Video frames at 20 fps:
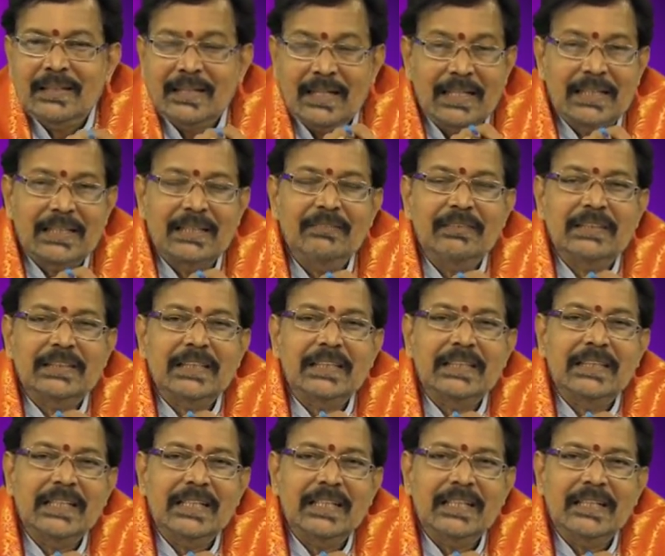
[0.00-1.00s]
నాలుగవ
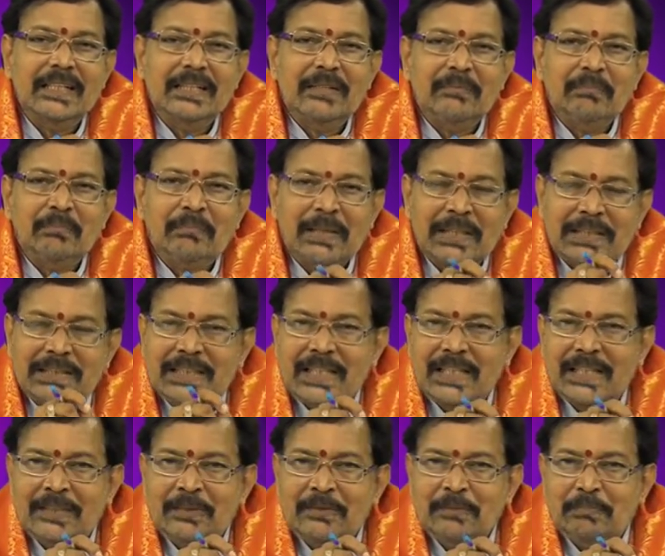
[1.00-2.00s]
తేదీ
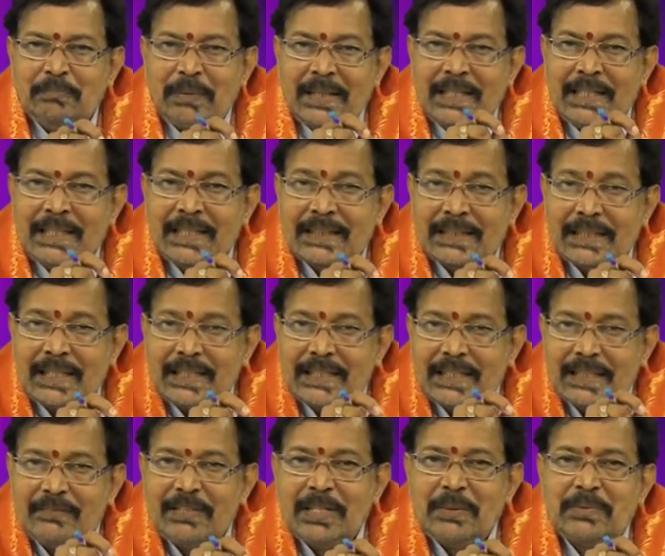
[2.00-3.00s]
మధ్యాహ్నం పన్నెండు గంటల
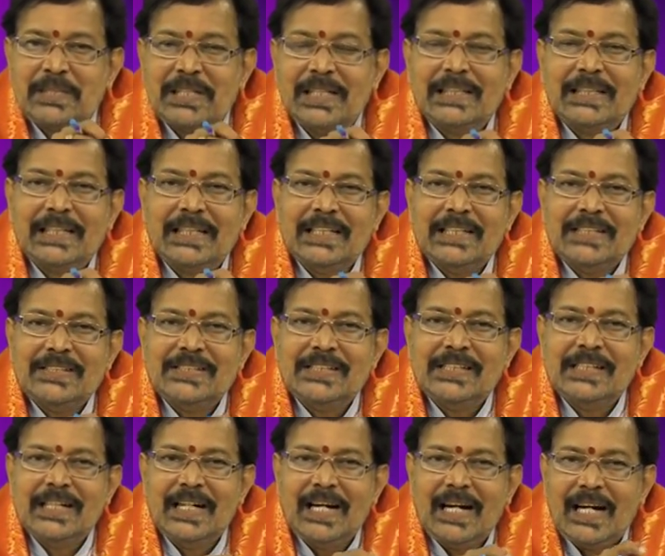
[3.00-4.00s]
ఇరవై నిమిషాల దగ్గర
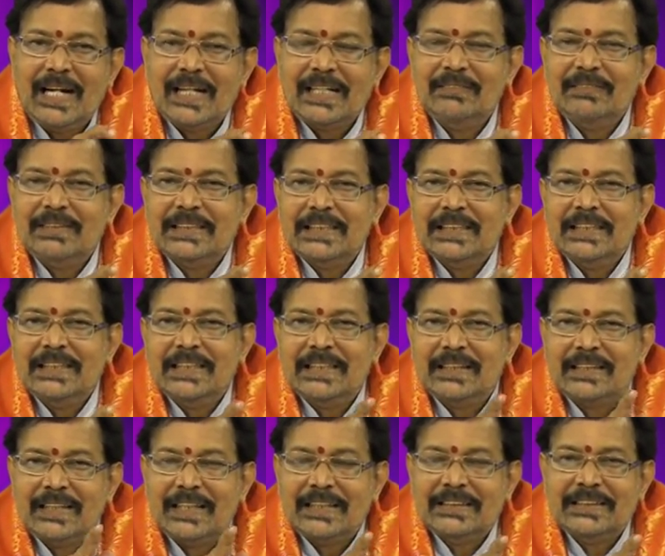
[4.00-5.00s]
నుంచి ఆరవ తేదీ
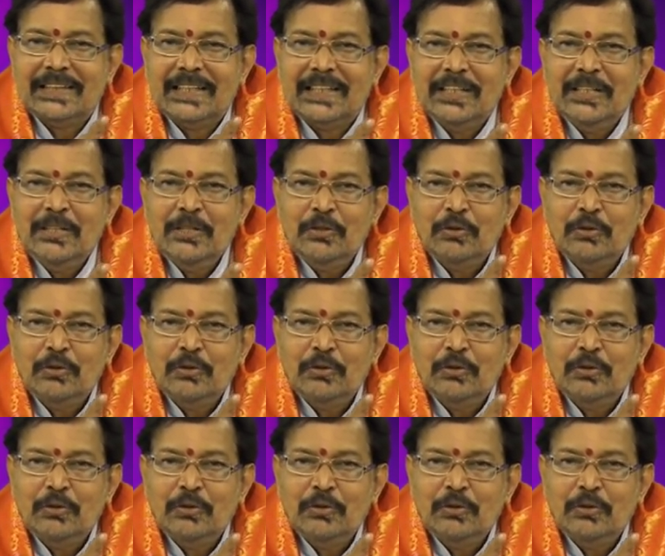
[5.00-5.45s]
రాత్రి